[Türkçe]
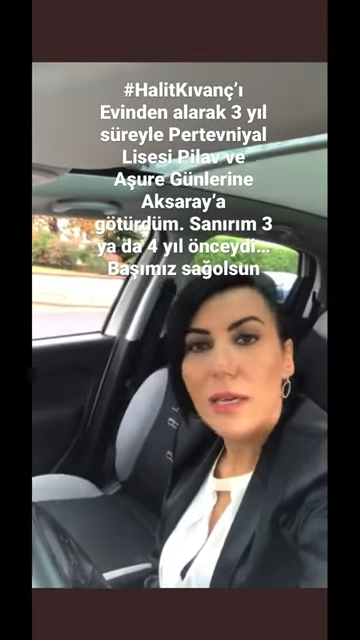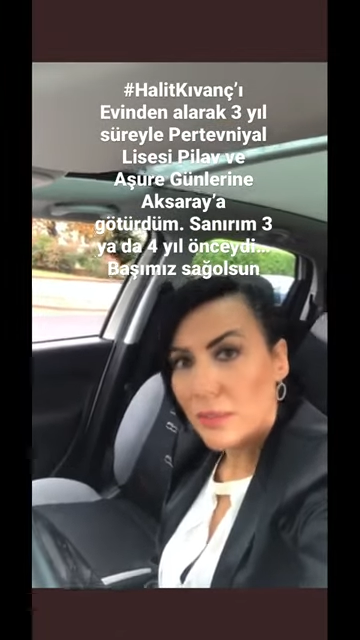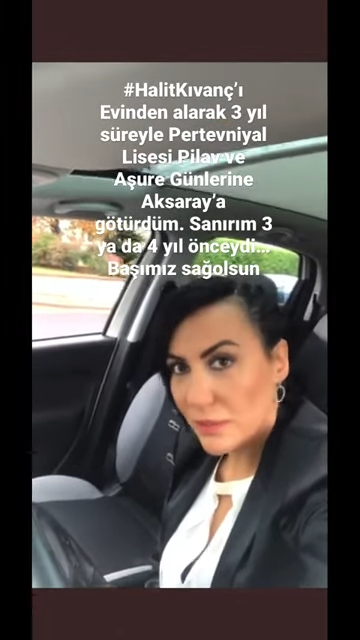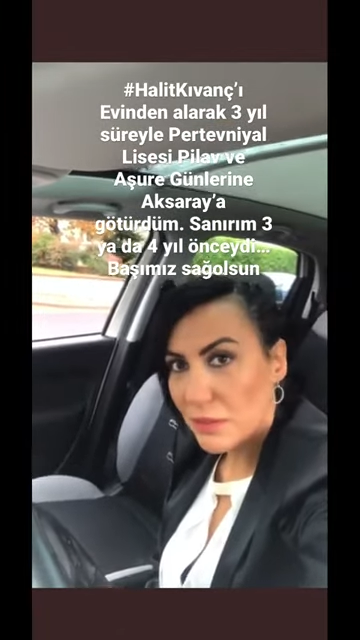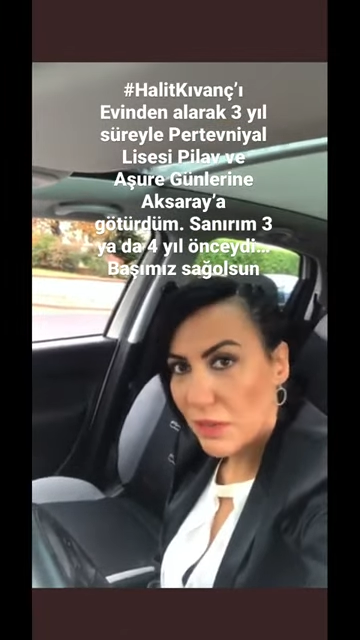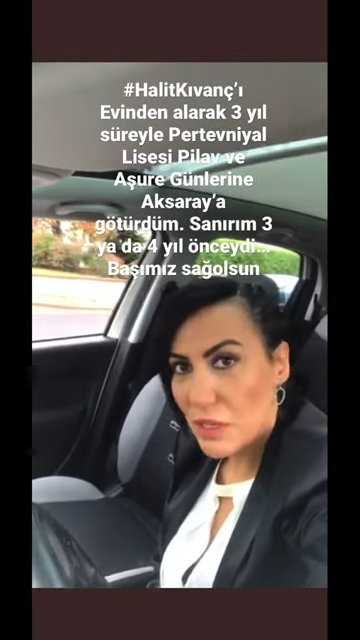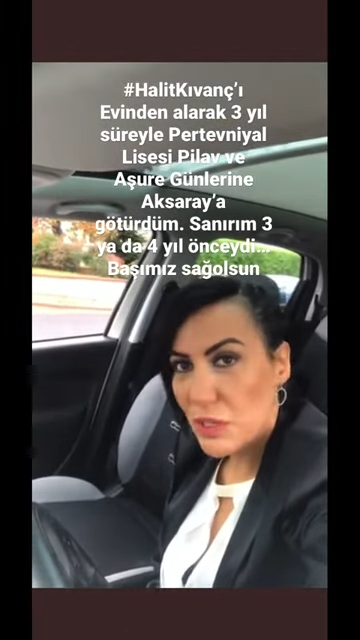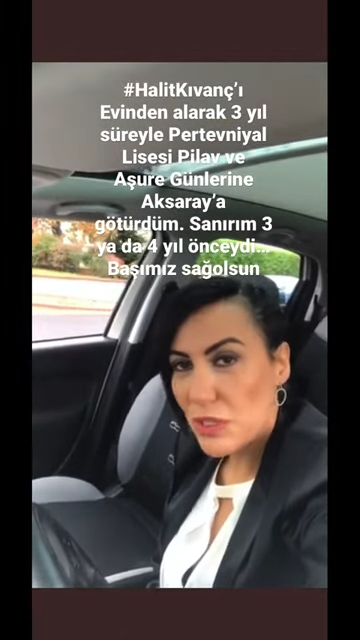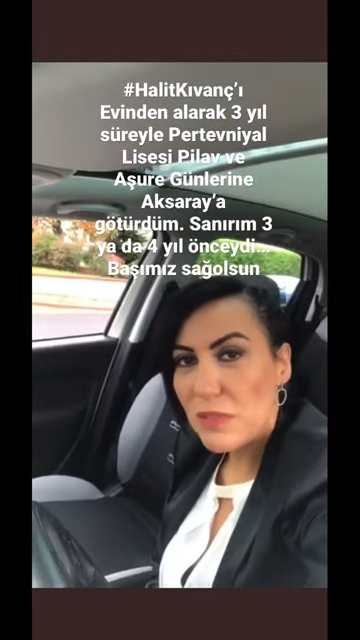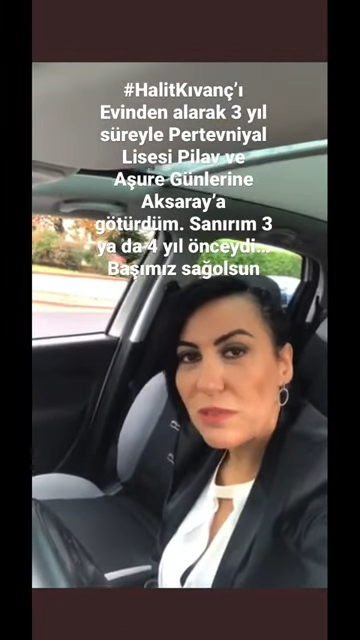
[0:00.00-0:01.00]
Halit
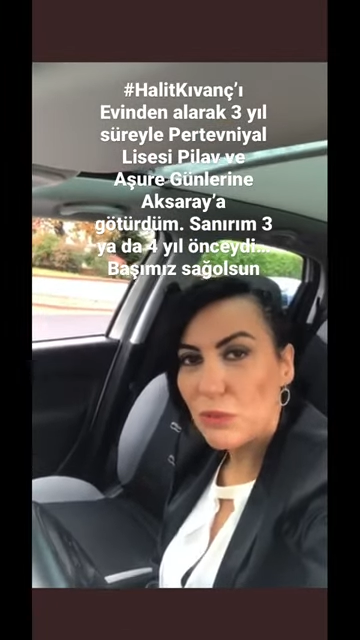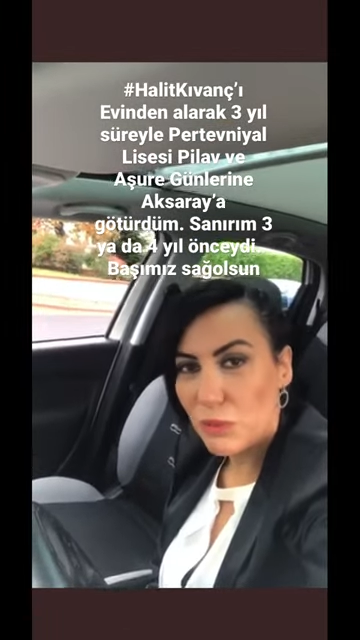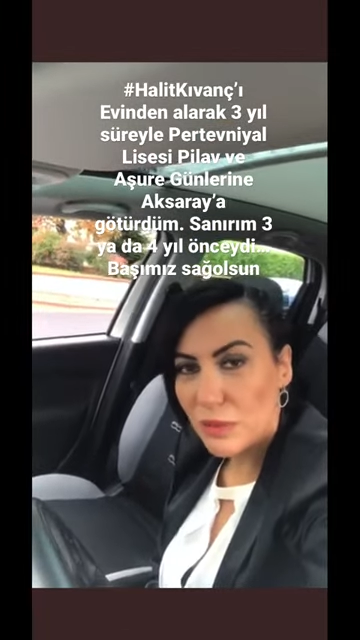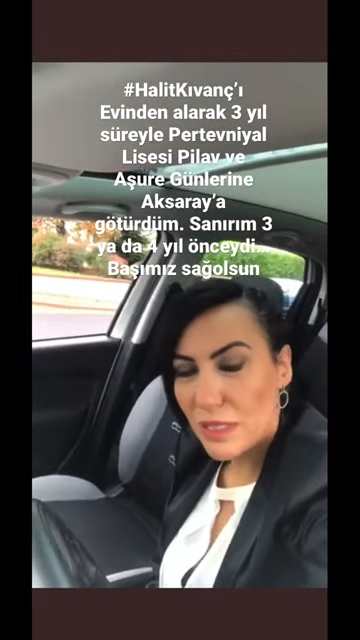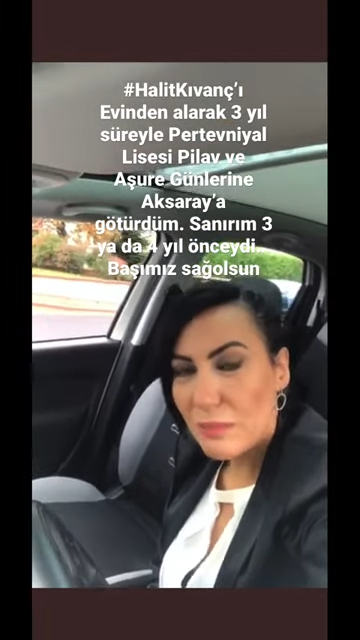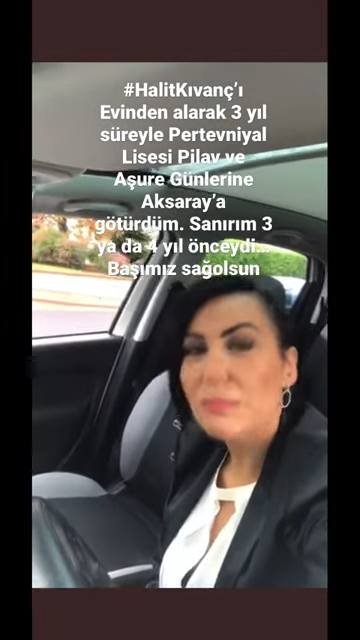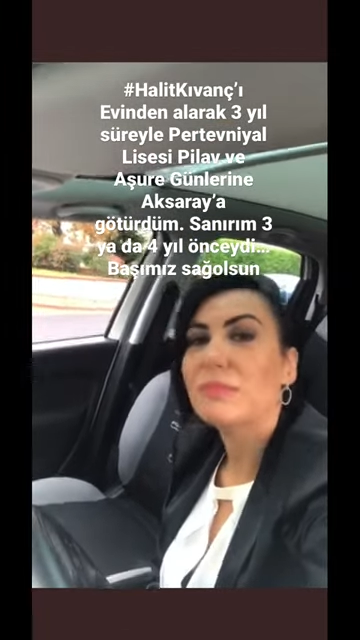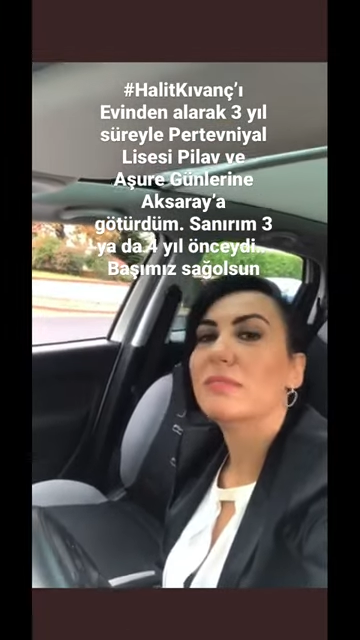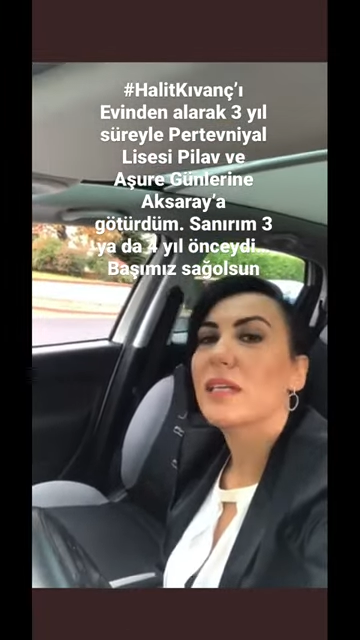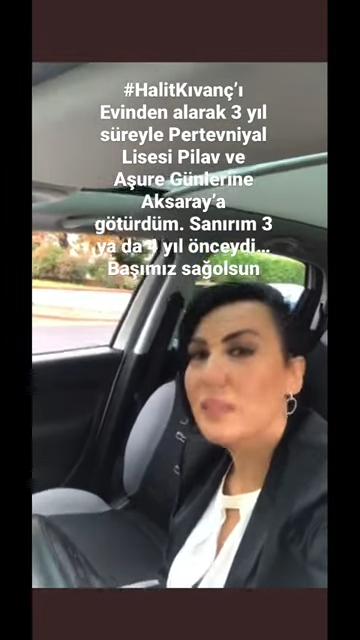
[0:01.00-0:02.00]
Kıvanç'ın evinin önündeyim.
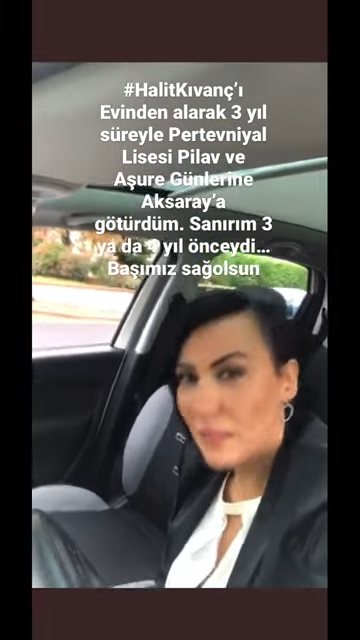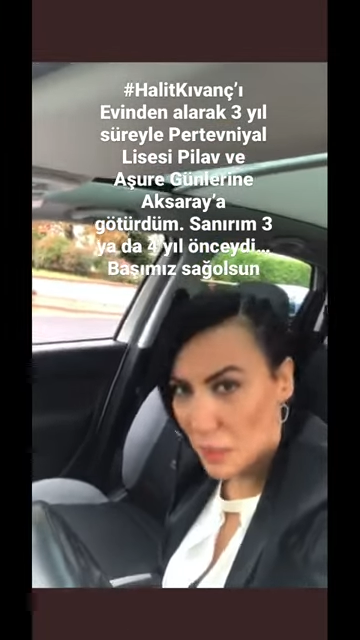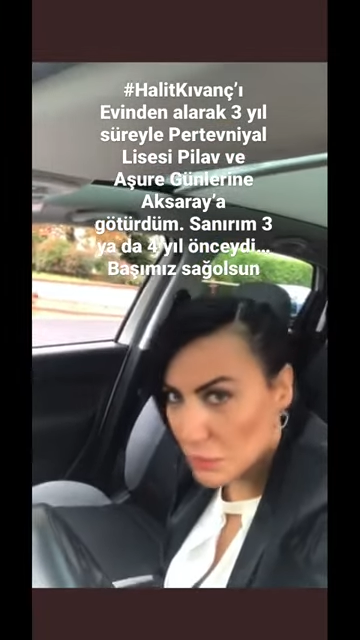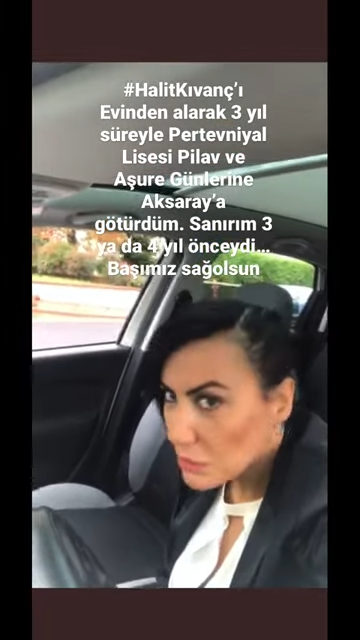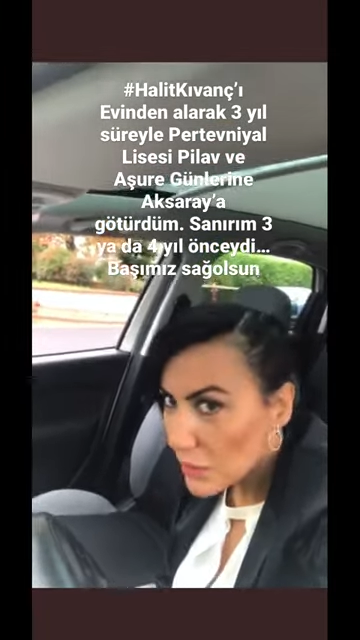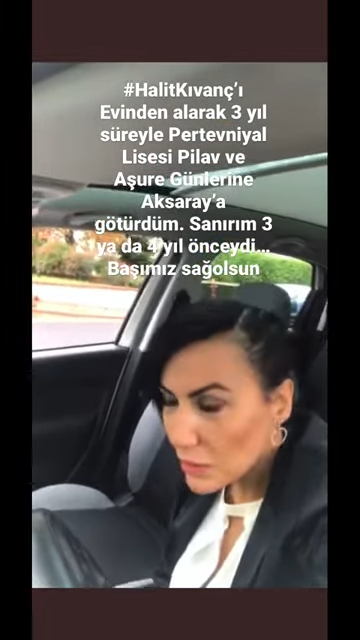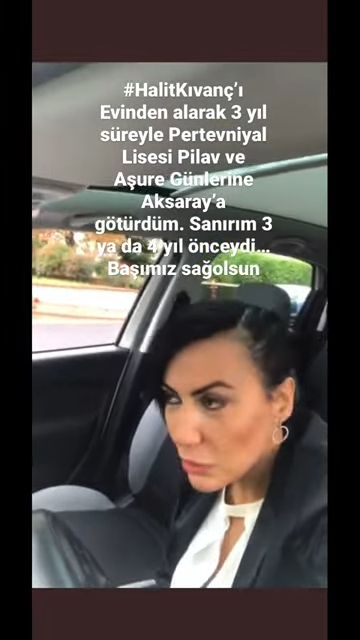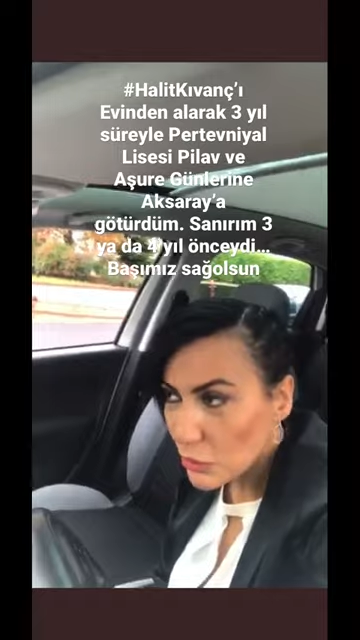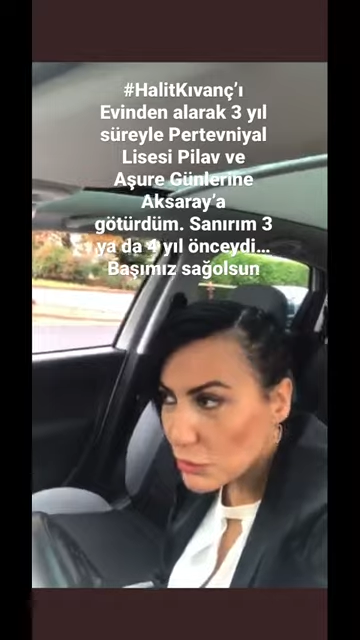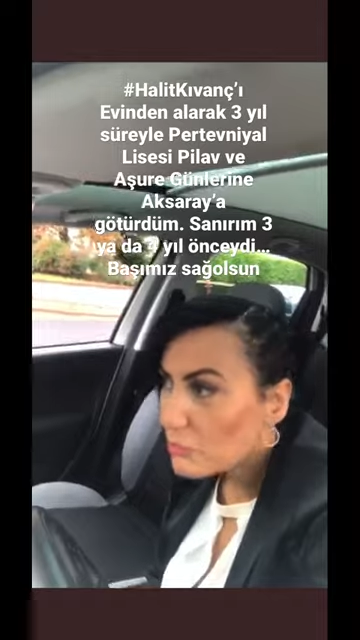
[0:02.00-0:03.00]
Halit abiyi
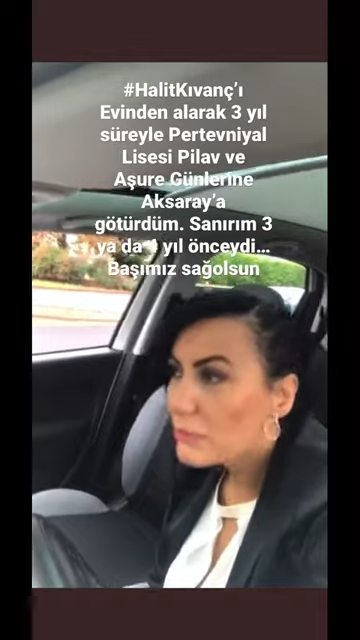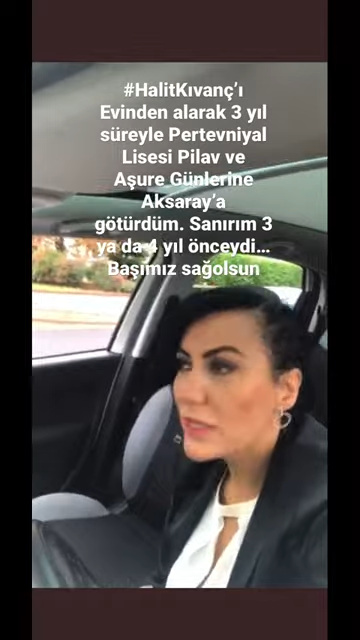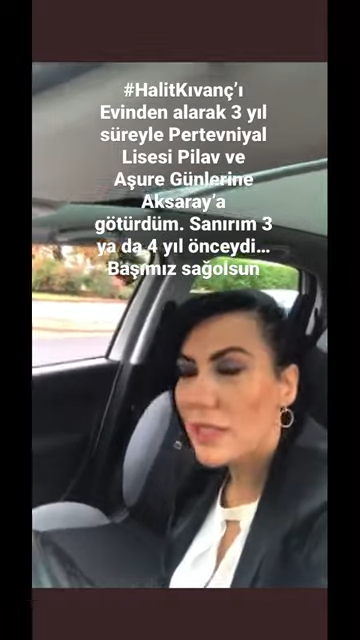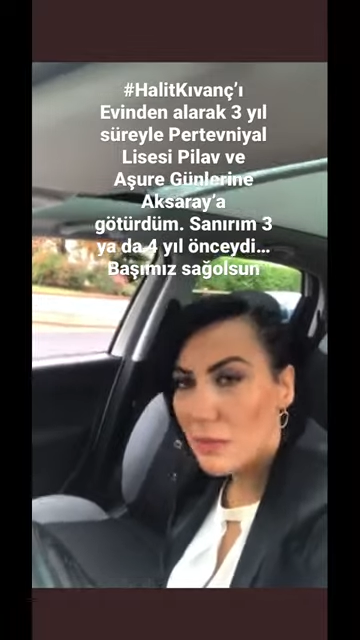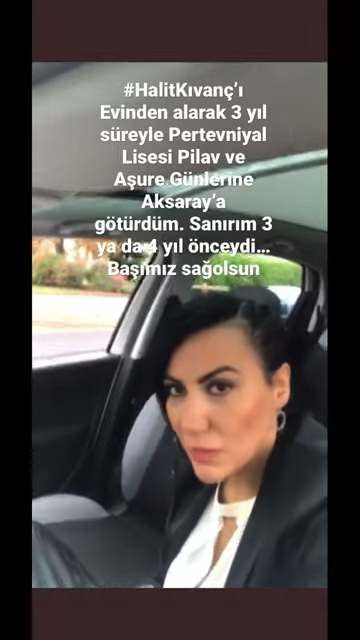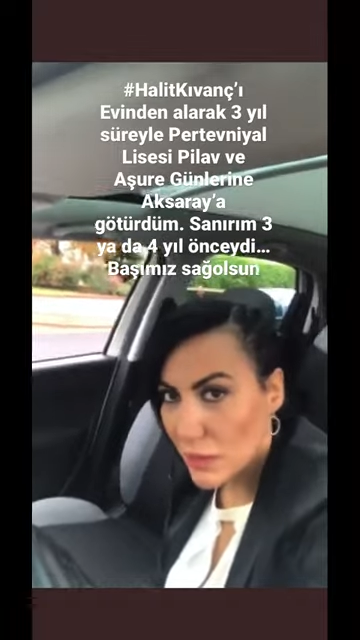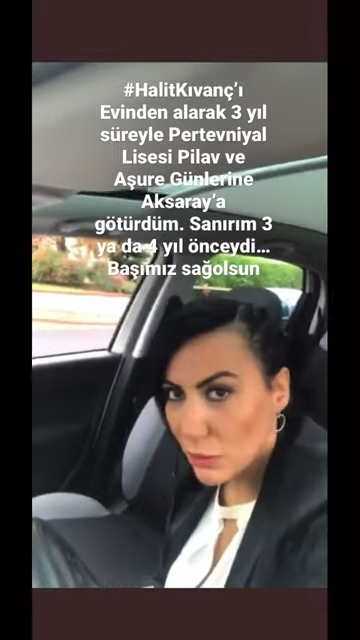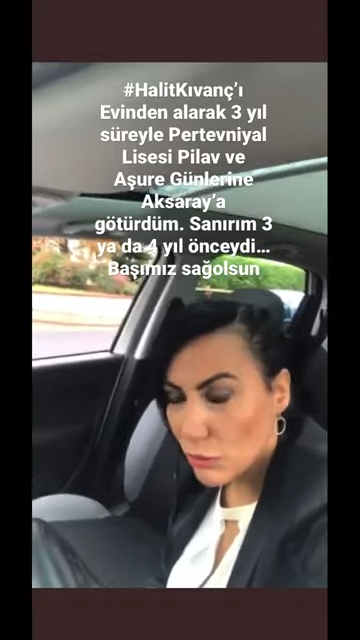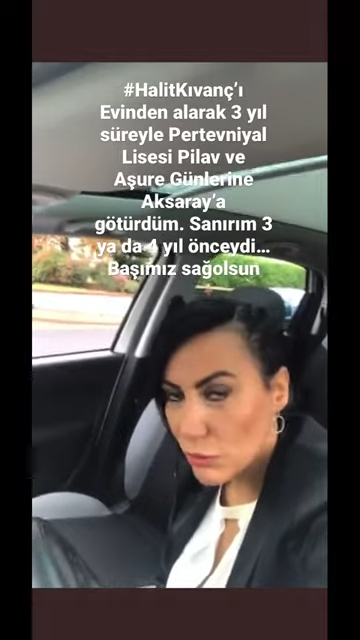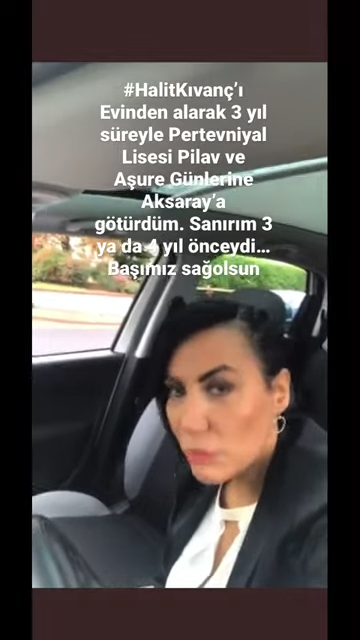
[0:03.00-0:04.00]
bekliyorum. Neden
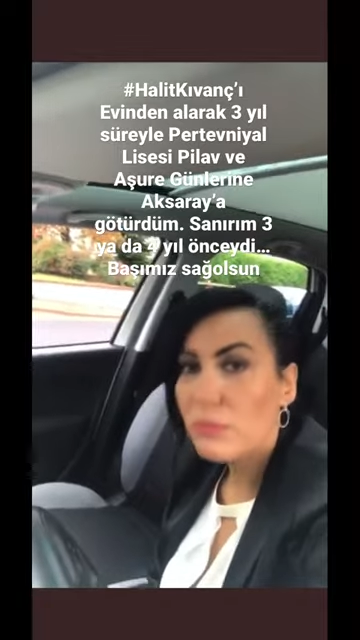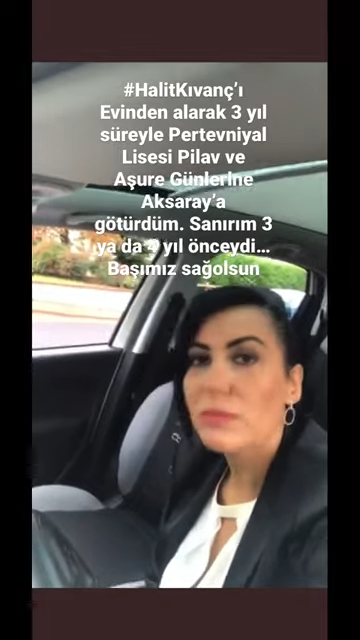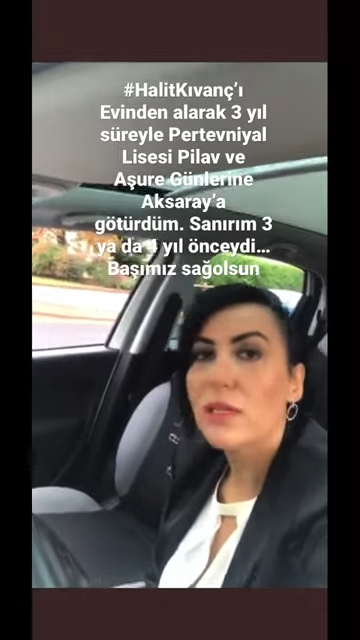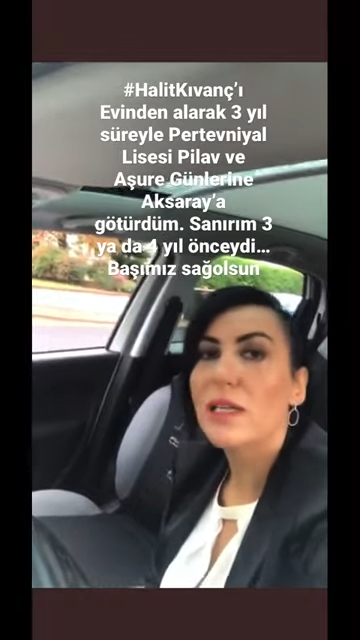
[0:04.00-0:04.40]
bekliyorum?